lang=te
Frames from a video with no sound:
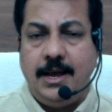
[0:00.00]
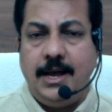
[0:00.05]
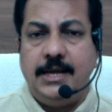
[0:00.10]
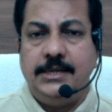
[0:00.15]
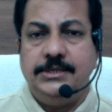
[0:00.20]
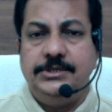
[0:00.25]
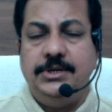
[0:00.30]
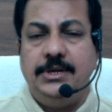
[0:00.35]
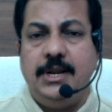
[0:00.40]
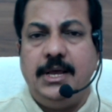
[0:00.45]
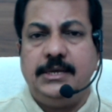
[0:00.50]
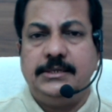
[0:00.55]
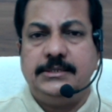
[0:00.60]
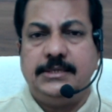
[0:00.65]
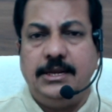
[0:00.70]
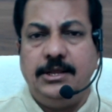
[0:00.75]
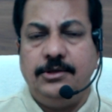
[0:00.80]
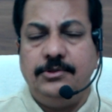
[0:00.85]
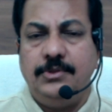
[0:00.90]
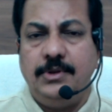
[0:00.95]
ఆ జిల్లా
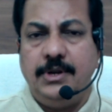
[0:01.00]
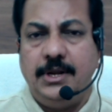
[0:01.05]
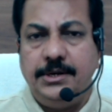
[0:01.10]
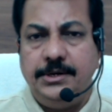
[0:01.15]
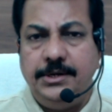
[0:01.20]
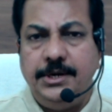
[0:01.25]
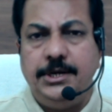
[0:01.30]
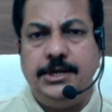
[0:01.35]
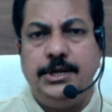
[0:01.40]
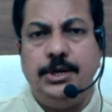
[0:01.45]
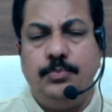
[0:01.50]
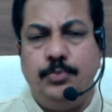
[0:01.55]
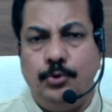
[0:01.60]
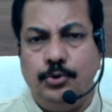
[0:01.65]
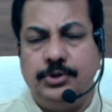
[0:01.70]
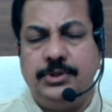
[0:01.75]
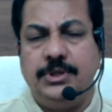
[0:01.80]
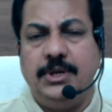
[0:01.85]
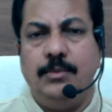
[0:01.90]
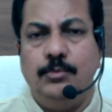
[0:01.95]
సరిహద్దులన్నిటినీ
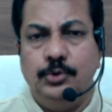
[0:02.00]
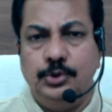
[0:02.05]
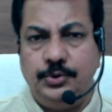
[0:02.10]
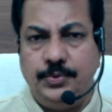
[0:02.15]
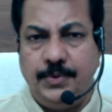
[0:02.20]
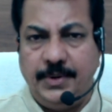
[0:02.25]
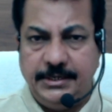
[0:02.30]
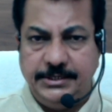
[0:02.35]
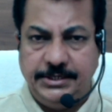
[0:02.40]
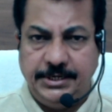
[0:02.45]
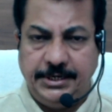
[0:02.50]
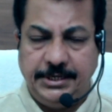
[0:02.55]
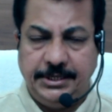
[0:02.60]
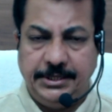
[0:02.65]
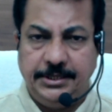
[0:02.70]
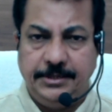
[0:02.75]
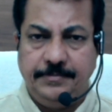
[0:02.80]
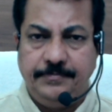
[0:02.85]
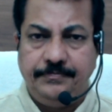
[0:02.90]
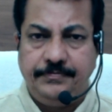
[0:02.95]
పూర్తిగా మూసివేయడం
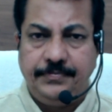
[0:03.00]
జరిగింది